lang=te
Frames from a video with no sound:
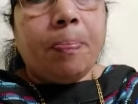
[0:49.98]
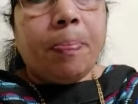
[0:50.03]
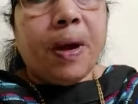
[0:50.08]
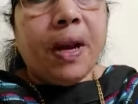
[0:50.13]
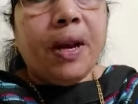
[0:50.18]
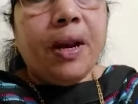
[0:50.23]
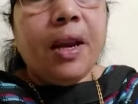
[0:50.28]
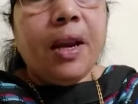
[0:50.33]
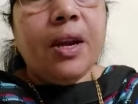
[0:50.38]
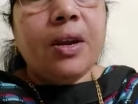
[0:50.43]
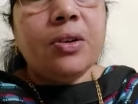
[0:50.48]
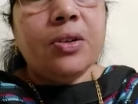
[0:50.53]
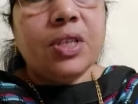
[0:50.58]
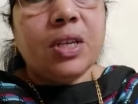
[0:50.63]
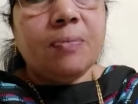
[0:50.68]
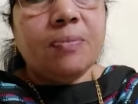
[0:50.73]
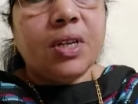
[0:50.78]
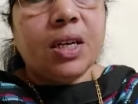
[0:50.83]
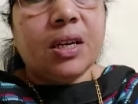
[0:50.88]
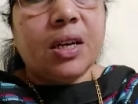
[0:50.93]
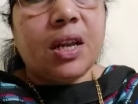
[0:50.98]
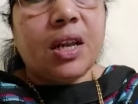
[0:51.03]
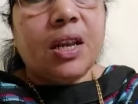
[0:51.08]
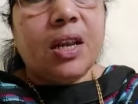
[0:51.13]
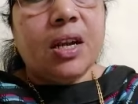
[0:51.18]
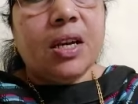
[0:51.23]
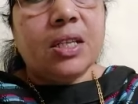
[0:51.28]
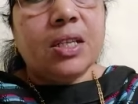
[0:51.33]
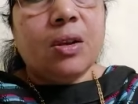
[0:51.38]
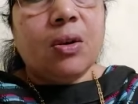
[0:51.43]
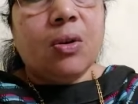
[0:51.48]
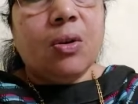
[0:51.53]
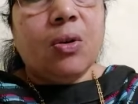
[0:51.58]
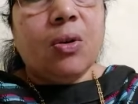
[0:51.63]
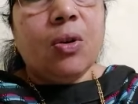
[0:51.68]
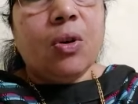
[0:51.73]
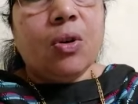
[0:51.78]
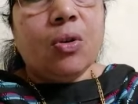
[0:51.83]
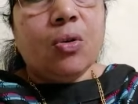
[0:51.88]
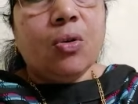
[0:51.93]
పన్నెండు సబ్జెక్ట్ ఏరియాస్లో
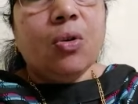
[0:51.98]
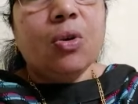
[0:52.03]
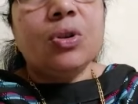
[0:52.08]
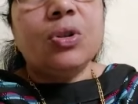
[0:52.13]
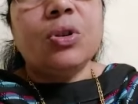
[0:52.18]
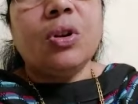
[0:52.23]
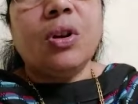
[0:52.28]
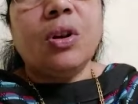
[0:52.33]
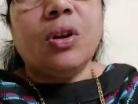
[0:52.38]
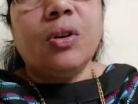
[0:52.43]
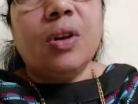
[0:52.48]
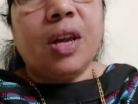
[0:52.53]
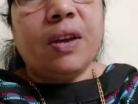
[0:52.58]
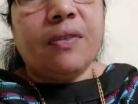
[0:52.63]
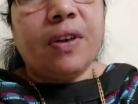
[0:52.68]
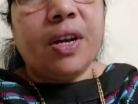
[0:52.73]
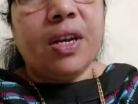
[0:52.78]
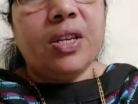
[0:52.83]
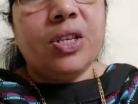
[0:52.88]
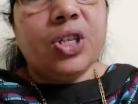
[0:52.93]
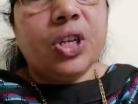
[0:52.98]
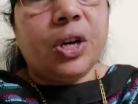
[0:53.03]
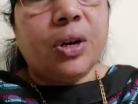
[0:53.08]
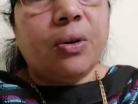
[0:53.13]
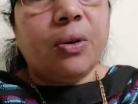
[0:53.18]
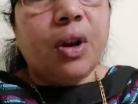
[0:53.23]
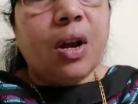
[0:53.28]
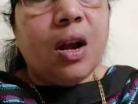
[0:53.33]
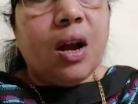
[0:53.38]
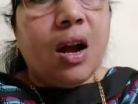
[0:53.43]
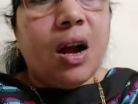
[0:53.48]
కోర్సులు నిర్వహించారు